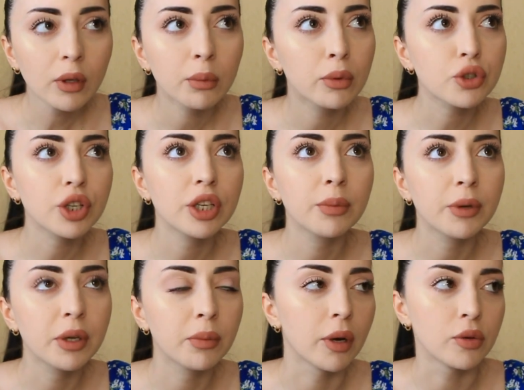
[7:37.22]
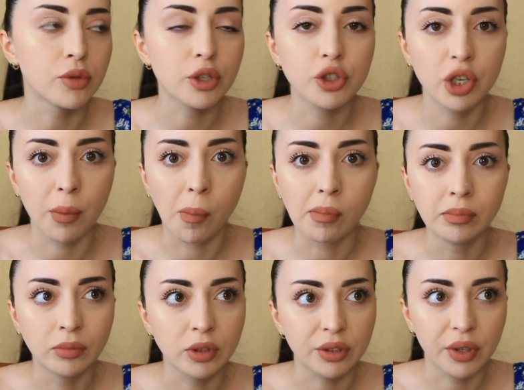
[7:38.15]
Потому что я не понимаю, зачем
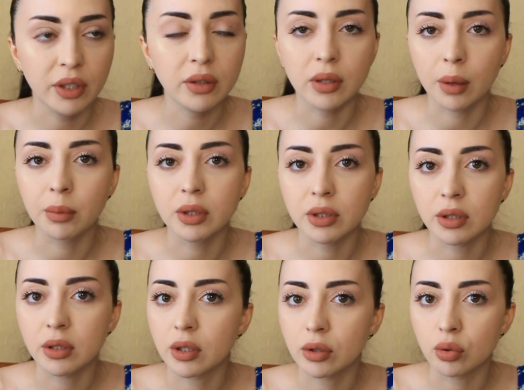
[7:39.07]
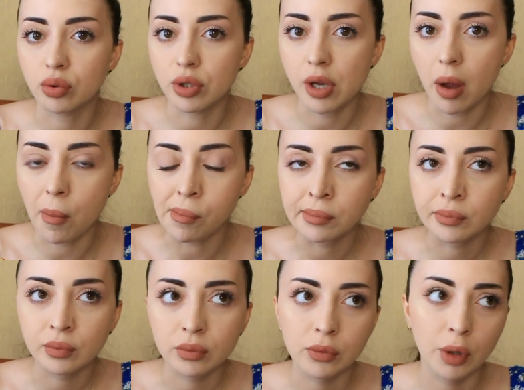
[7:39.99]
свет там, где нет людей.
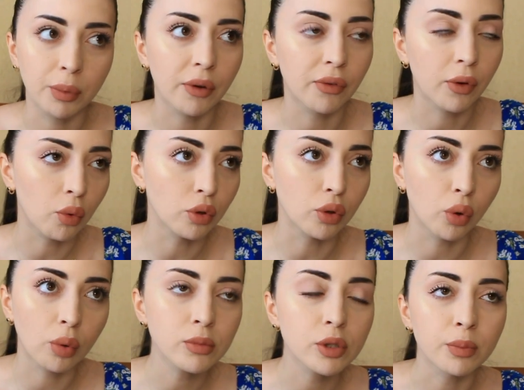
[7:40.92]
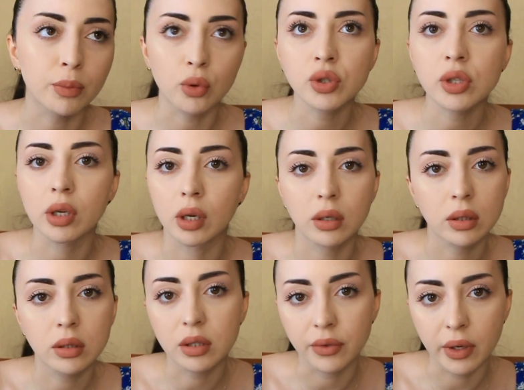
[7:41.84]
Например, в какой-то комнате просто
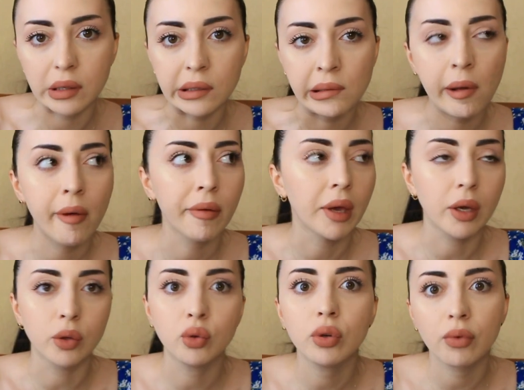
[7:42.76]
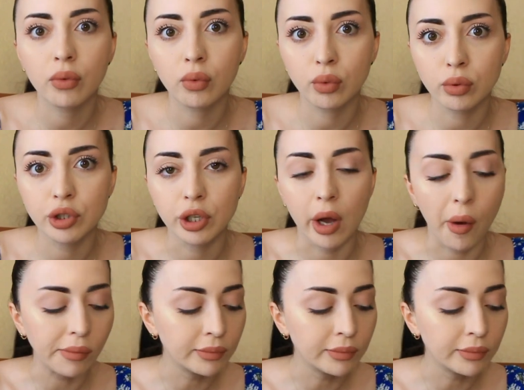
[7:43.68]
горит свет. Я иду его выключаю.